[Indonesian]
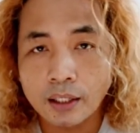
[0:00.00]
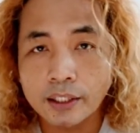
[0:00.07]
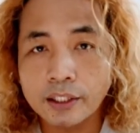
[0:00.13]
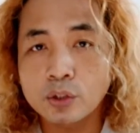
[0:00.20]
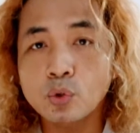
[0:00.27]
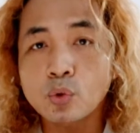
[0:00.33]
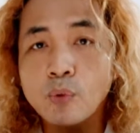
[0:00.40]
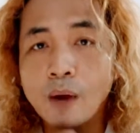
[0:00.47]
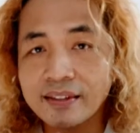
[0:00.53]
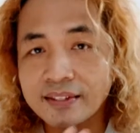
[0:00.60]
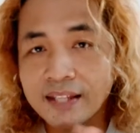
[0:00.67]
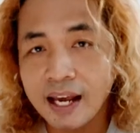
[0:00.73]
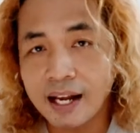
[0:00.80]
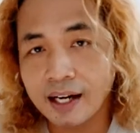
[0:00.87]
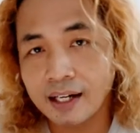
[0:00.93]
itu
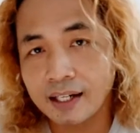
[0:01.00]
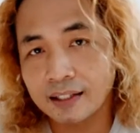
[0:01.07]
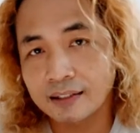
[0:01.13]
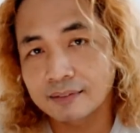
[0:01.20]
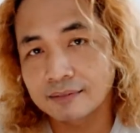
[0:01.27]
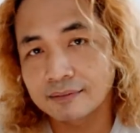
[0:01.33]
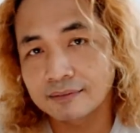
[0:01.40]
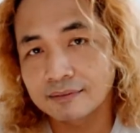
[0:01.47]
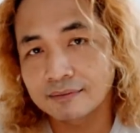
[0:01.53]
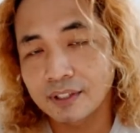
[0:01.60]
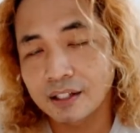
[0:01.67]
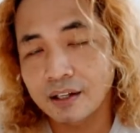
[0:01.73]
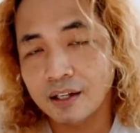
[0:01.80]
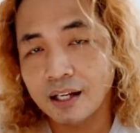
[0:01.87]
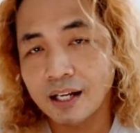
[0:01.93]
wajar
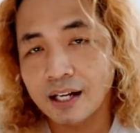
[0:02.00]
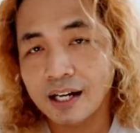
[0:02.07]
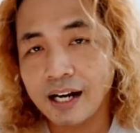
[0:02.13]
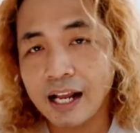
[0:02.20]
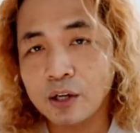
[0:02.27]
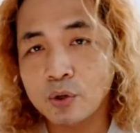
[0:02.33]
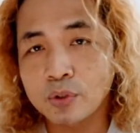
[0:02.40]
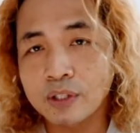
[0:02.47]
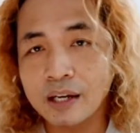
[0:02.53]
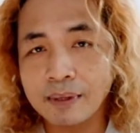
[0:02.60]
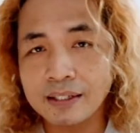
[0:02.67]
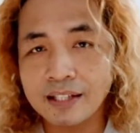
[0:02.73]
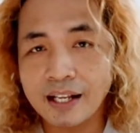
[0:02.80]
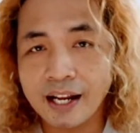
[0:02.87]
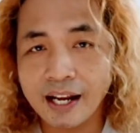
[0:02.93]
ragunya
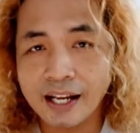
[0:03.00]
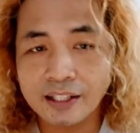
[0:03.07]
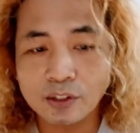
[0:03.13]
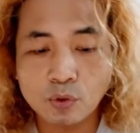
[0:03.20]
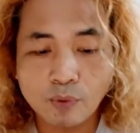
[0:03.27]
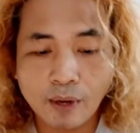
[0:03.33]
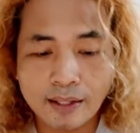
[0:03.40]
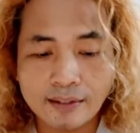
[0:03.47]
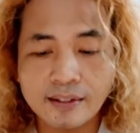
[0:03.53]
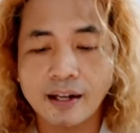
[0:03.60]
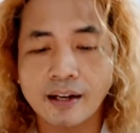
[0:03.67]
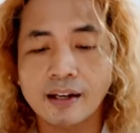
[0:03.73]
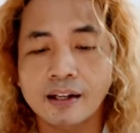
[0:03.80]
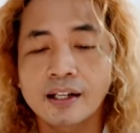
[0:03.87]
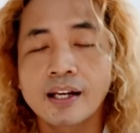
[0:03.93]
masyarakat itu
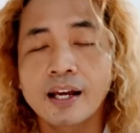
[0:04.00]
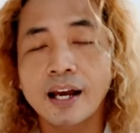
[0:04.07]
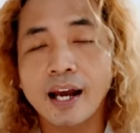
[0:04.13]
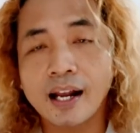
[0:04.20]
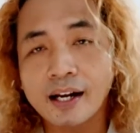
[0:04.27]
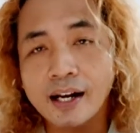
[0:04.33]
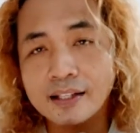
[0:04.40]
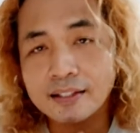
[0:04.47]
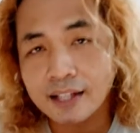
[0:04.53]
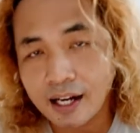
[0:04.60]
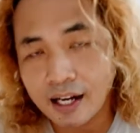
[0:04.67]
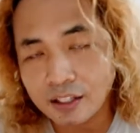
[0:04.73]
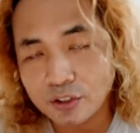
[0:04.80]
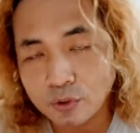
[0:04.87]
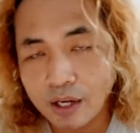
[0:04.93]
wajar karena
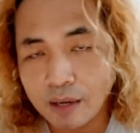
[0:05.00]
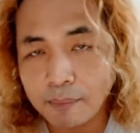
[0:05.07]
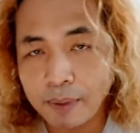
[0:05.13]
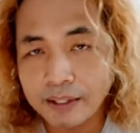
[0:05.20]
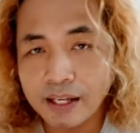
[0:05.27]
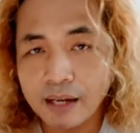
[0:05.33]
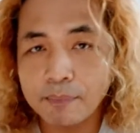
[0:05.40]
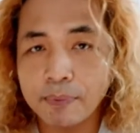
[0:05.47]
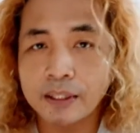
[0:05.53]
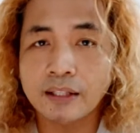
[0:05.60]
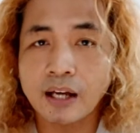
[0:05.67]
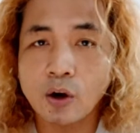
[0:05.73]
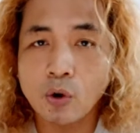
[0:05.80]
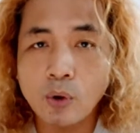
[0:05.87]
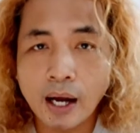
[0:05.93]
sekarang juga banyak
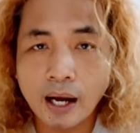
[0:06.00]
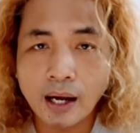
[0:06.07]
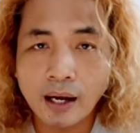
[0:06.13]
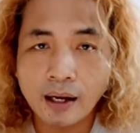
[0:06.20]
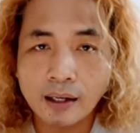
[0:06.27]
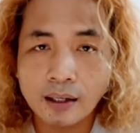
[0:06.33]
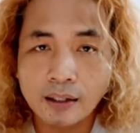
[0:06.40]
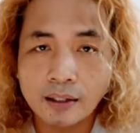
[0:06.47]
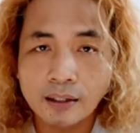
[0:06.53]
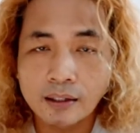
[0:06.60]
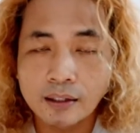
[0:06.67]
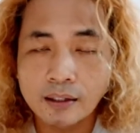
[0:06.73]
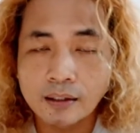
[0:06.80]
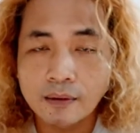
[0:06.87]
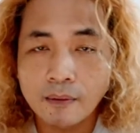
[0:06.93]
berita hoax,
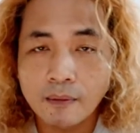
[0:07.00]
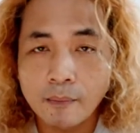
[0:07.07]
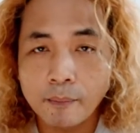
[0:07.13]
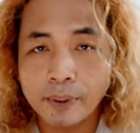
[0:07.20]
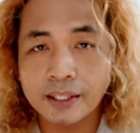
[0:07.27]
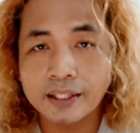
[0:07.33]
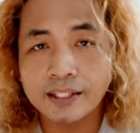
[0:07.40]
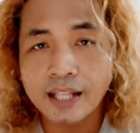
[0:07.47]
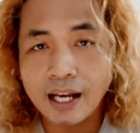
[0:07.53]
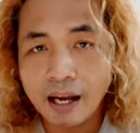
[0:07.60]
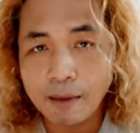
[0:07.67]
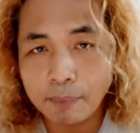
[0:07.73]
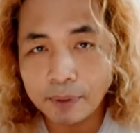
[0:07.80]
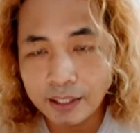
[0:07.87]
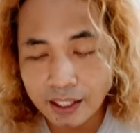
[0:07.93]
berita
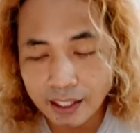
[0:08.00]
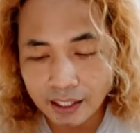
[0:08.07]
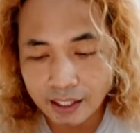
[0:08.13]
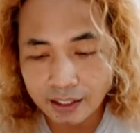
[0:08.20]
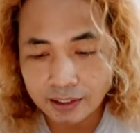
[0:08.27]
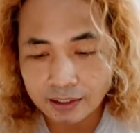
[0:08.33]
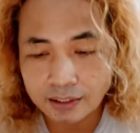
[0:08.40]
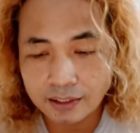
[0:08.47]
nggak bener